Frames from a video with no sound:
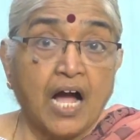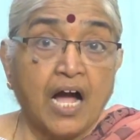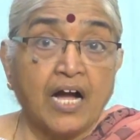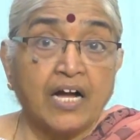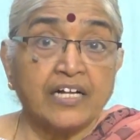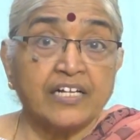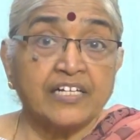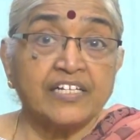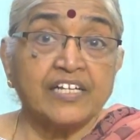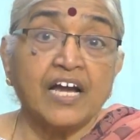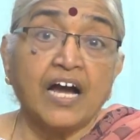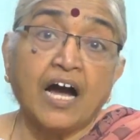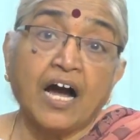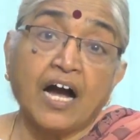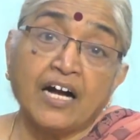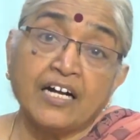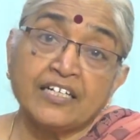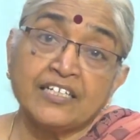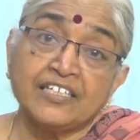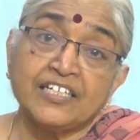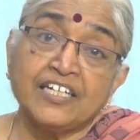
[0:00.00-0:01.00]
ఆజ్ఞ
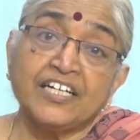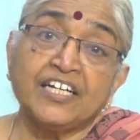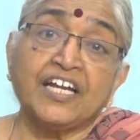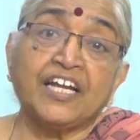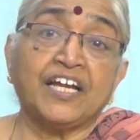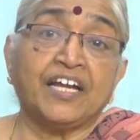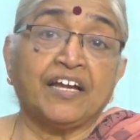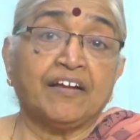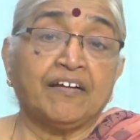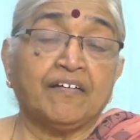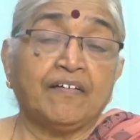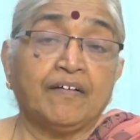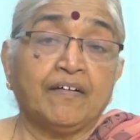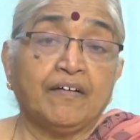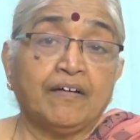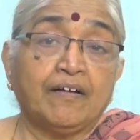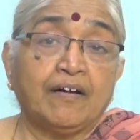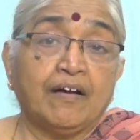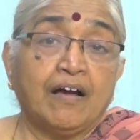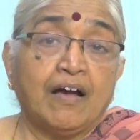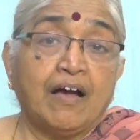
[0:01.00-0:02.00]
ఆజ్ఞయే
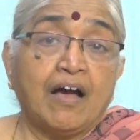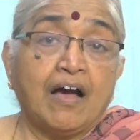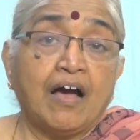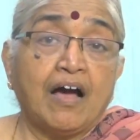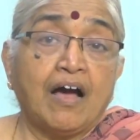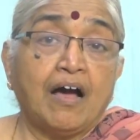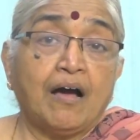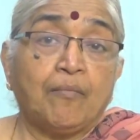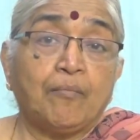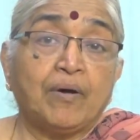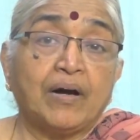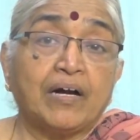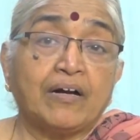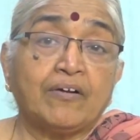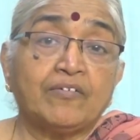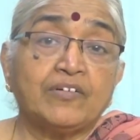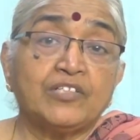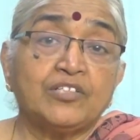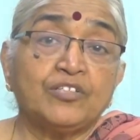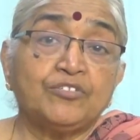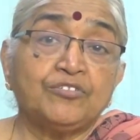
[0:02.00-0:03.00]
ఆ
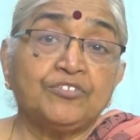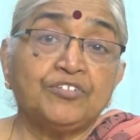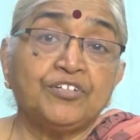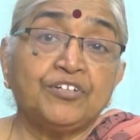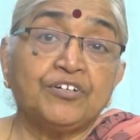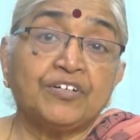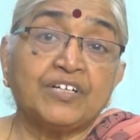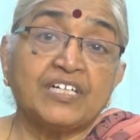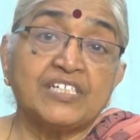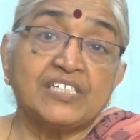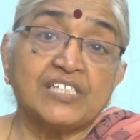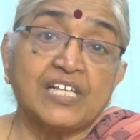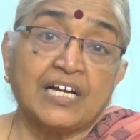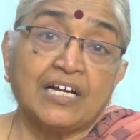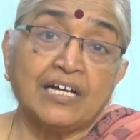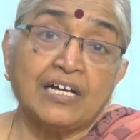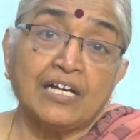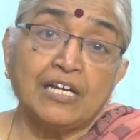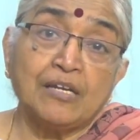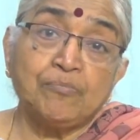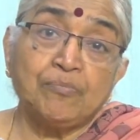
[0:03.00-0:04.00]
భగవంతుని యొక్క
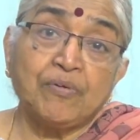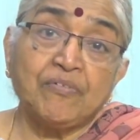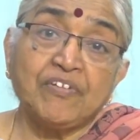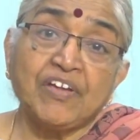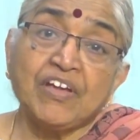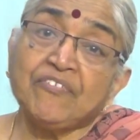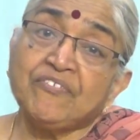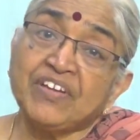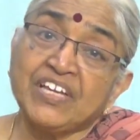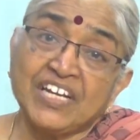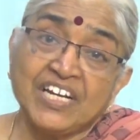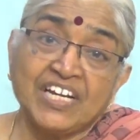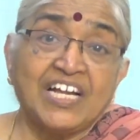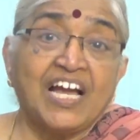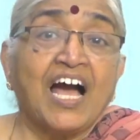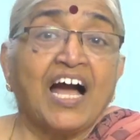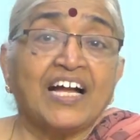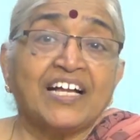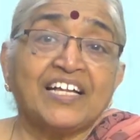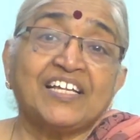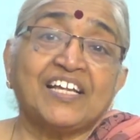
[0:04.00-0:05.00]
సంకల్పమే వీరికి
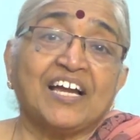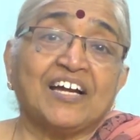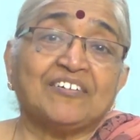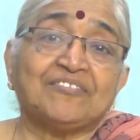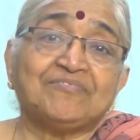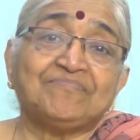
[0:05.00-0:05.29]
ఆజ్ఞ